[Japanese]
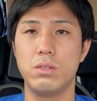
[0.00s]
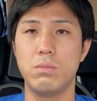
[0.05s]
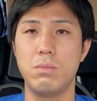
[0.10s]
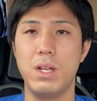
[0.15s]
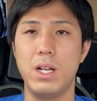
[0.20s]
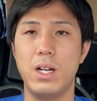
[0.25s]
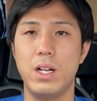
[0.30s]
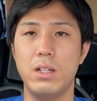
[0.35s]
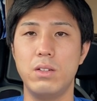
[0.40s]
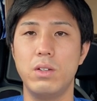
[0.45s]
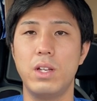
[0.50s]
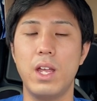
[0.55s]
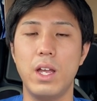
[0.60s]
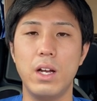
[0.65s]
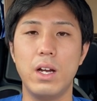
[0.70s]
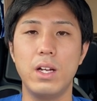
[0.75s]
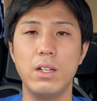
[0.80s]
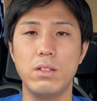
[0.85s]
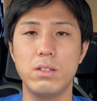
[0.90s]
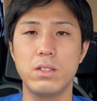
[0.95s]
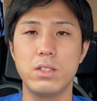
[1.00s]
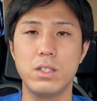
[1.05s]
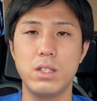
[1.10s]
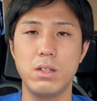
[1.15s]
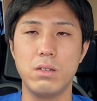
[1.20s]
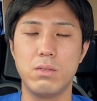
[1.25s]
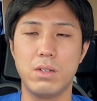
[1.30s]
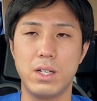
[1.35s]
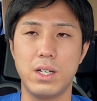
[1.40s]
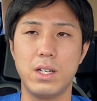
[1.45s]
メーカーの見解として
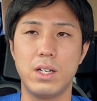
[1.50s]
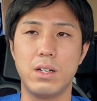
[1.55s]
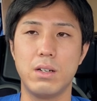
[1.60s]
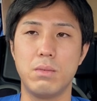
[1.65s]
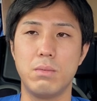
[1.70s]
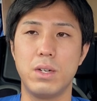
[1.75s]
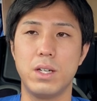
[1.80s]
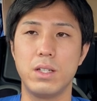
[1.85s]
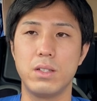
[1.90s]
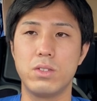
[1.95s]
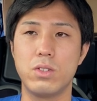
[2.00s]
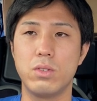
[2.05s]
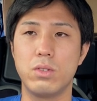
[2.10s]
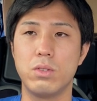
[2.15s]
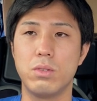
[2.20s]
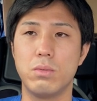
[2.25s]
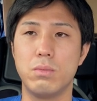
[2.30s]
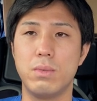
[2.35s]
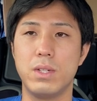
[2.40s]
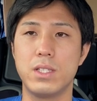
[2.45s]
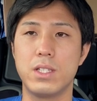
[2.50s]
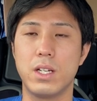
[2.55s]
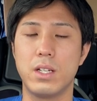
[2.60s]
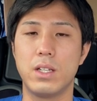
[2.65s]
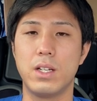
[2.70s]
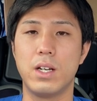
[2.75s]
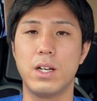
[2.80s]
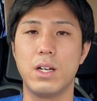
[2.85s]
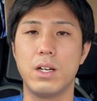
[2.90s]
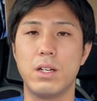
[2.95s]
は、まあ、ちょっと、まあ、
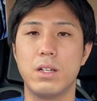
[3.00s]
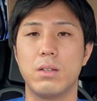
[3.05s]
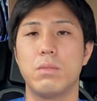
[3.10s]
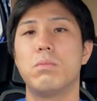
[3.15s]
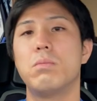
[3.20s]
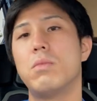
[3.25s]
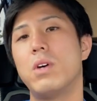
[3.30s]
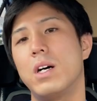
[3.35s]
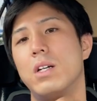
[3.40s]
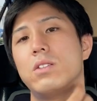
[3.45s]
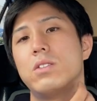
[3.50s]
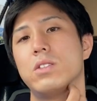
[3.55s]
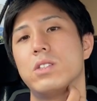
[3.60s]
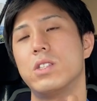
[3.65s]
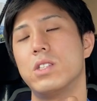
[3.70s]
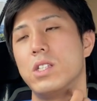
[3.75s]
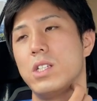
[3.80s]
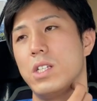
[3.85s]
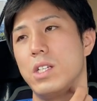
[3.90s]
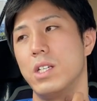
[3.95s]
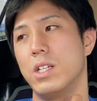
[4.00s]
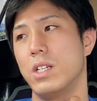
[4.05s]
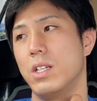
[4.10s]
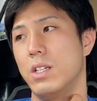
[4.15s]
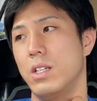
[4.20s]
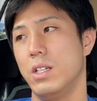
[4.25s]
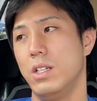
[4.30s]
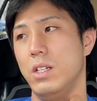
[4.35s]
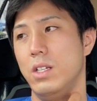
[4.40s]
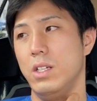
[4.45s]
ジャダーもあるし、
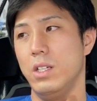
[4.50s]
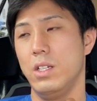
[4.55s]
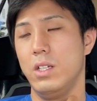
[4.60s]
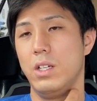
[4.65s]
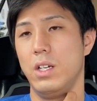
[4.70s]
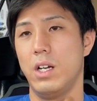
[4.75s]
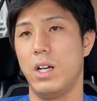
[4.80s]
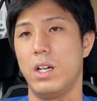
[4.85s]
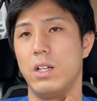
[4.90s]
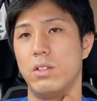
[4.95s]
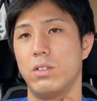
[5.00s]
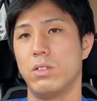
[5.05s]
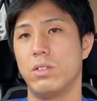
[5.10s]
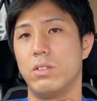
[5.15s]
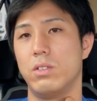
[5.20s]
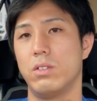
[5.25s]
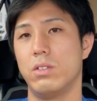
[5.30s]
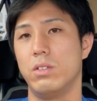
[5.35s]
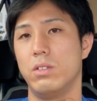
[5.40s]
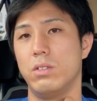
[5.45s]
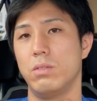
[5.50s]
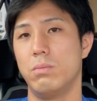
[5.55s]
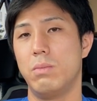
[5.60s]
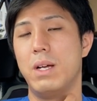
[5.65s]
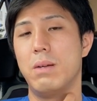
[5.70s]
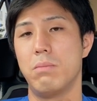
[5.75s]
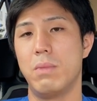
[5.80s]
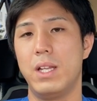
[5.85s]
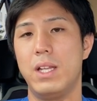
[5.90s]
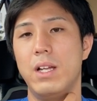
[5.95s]
あの、ま
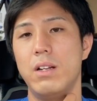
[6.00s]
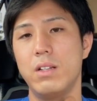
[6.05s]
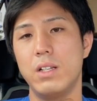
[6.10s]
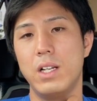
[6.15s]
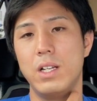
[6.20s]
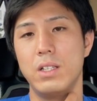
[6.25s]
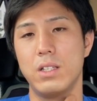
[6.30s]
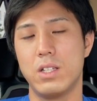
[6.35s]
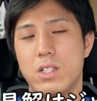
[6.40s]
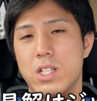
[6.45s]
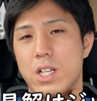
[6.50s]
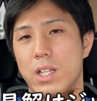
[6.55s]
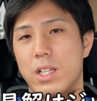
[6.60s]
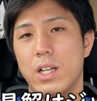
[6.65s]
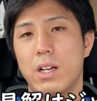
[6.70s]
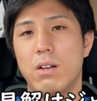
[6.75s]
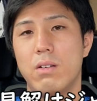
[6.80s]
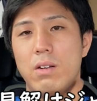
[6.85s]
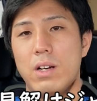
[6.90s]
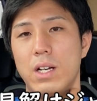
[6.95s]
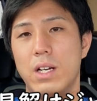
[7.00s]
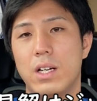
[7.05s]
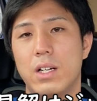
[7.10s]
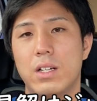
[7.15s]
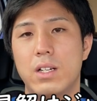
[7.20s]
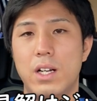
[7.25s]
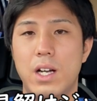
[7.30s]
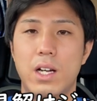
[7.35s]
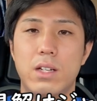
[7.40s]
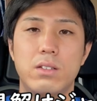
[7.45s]
あ、メタルなんでジャダーは
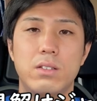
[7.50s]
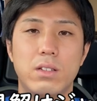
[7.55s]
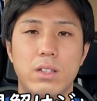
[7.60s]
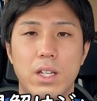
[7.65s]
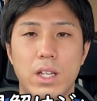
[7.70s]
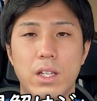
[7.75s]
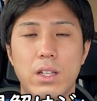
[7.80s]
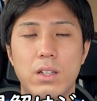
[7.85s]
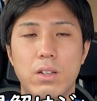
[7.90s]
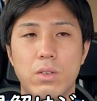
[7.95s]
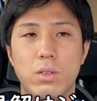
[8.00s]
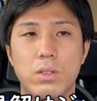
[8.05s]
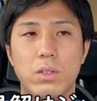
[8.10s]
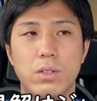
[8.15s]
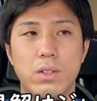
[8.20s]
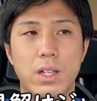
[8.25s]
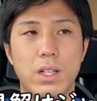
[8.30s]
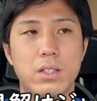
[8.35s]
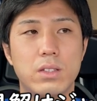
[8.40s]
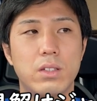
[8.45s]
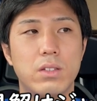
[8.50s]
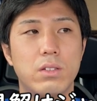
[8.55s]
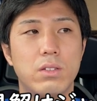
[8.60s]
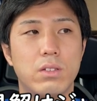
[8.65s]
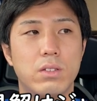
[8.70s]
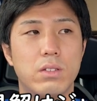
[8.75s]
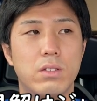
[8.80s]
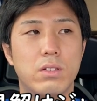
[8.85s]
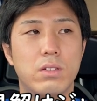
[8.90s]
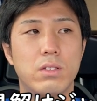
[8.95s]
あるんでっていうことで、そ
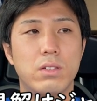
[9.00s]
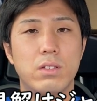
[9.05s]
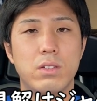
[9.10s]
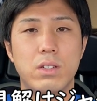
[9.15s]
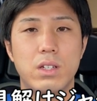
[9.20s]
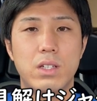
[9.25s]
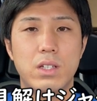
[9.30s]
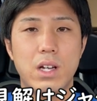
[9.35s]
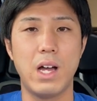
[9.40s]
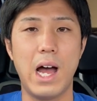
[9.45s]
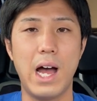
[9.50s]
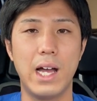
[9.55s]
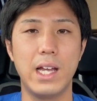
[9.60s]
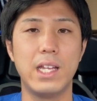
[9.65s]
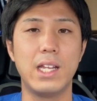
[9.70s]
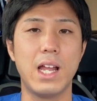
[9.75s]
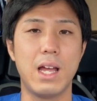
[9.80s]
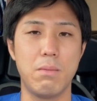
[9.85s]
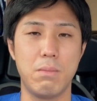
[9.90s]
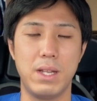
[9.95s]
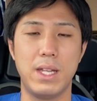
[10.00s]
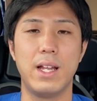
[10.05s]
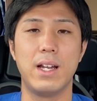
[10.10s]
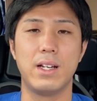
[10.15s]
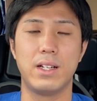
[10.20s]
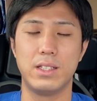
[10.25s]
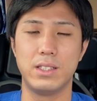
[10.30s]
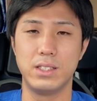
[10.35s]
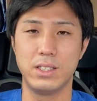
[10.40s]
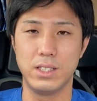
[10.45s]
の、範囲内みたいな
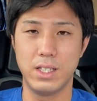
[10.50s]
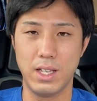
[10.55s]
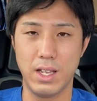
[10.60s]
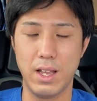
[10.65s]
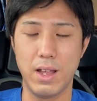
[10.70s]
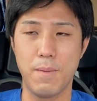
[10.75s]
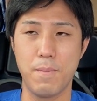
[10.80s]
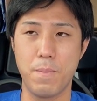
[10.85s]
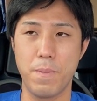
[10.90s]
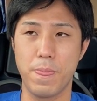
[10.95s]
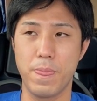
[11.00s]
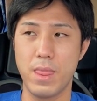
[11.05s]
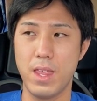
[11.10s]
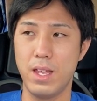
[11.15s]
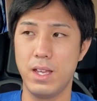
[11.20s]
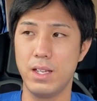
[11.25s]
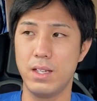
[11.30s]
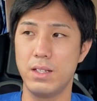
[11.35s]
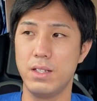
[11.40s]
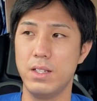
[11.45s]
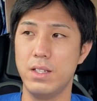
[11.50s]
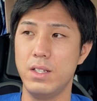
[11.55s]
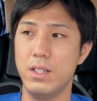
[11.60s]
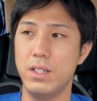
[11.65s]
感じで、で、